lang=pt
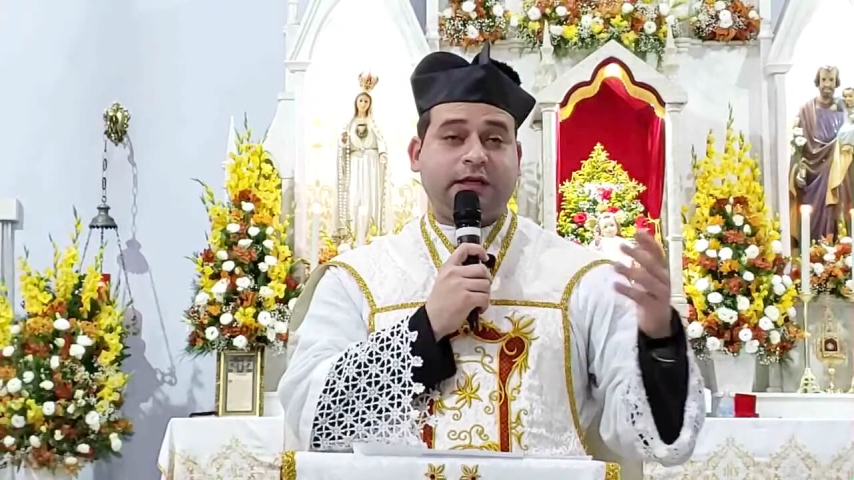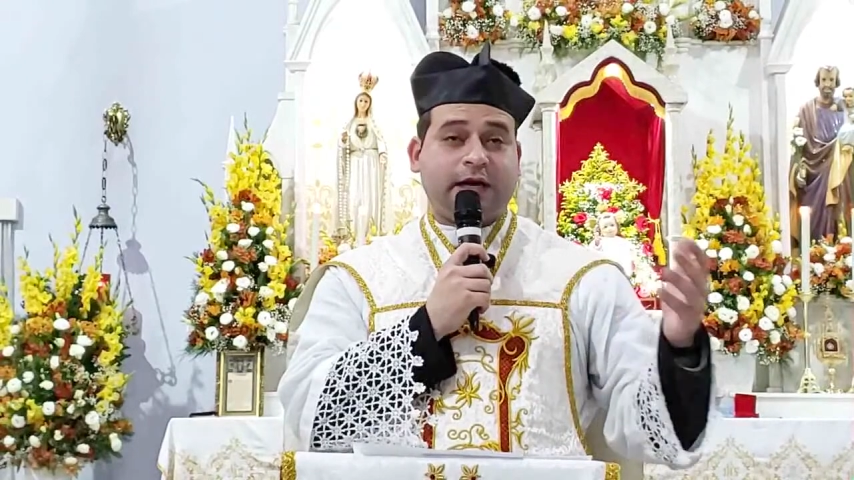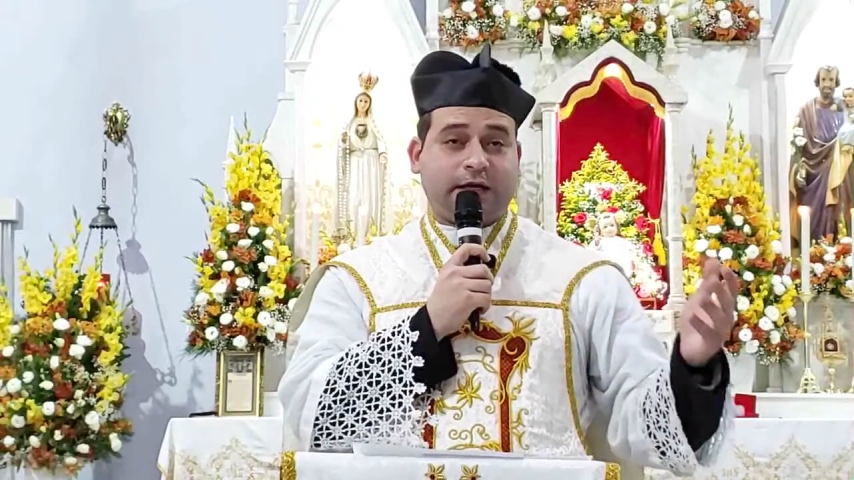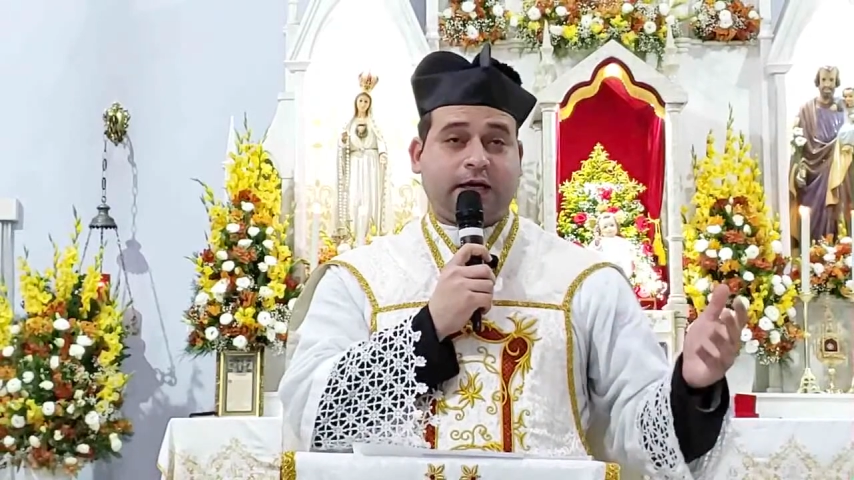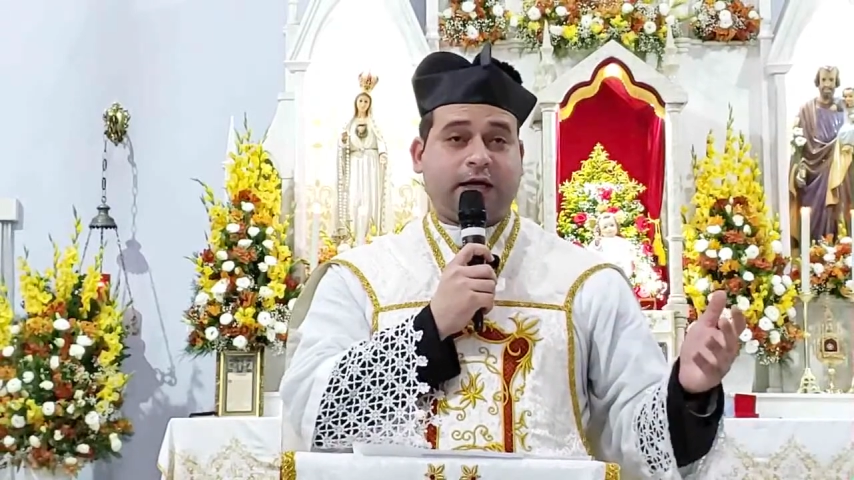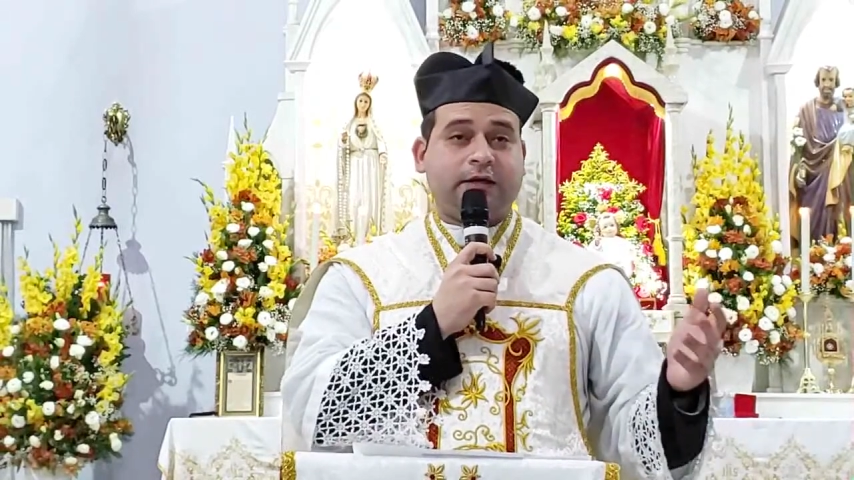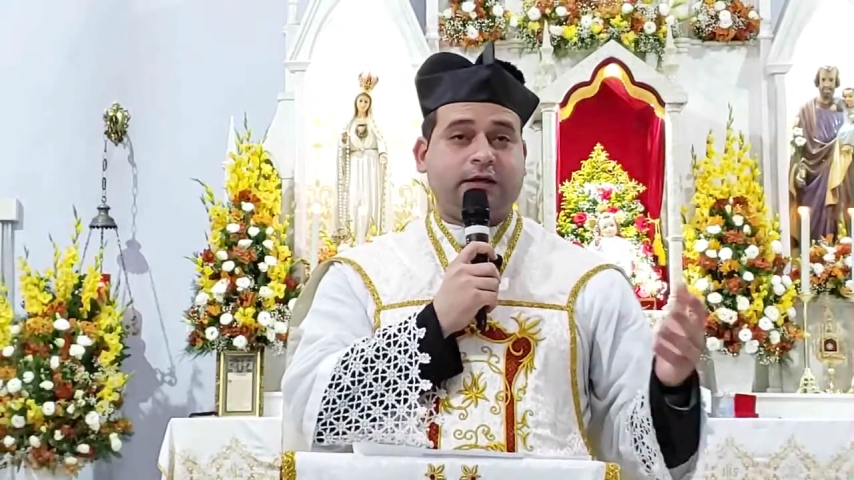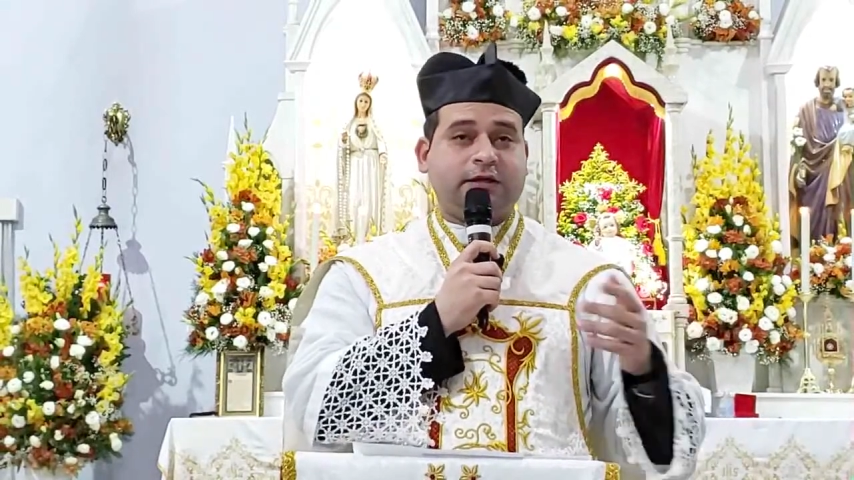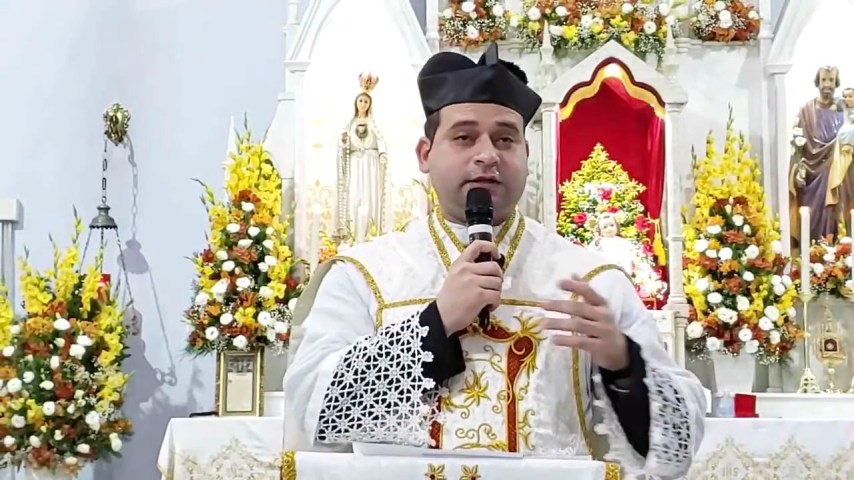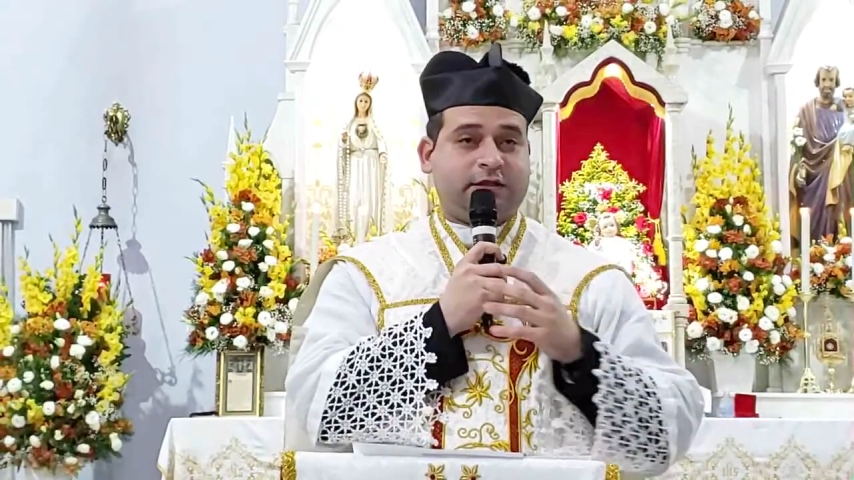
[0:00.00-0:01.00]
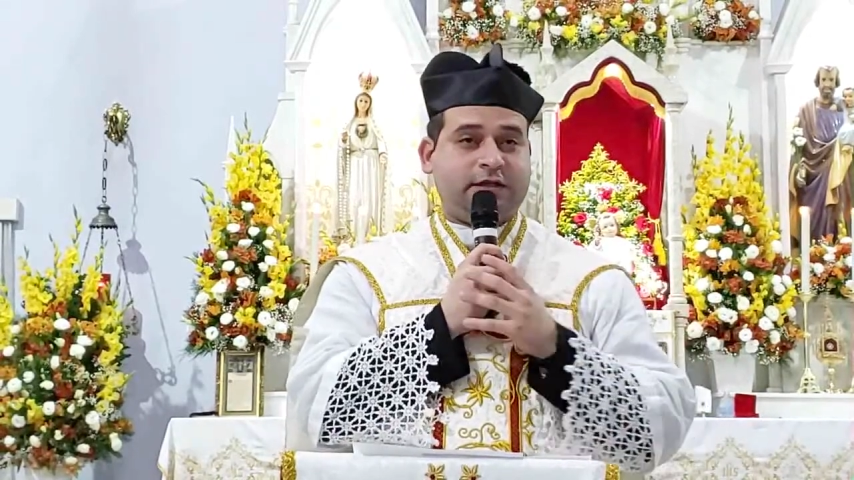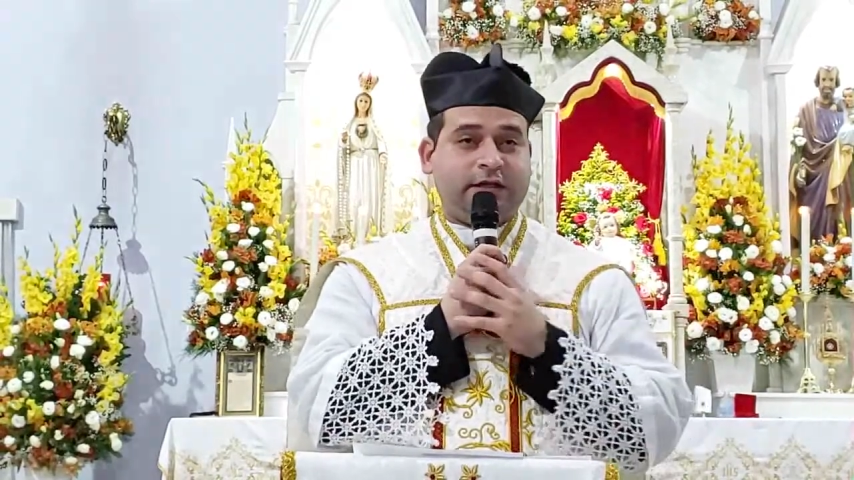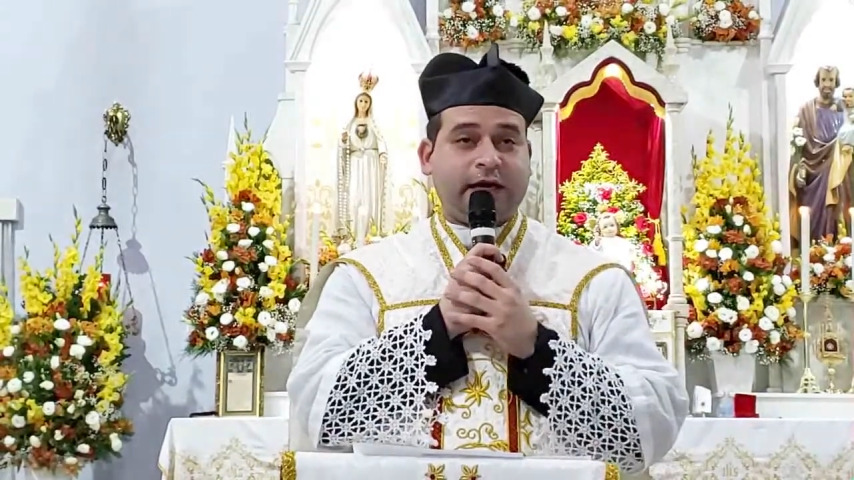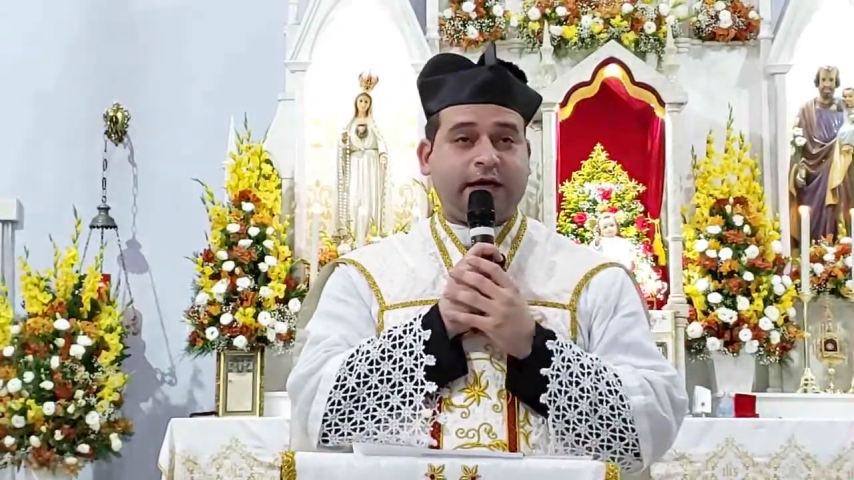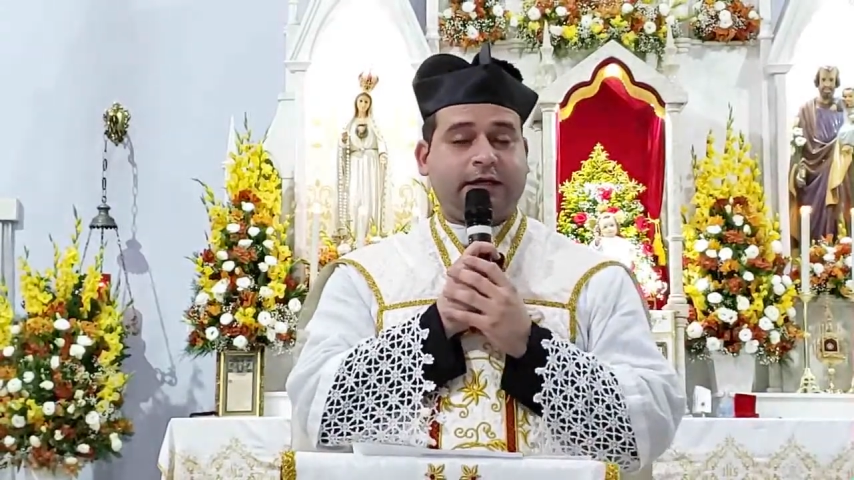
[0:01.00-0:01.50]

se é, se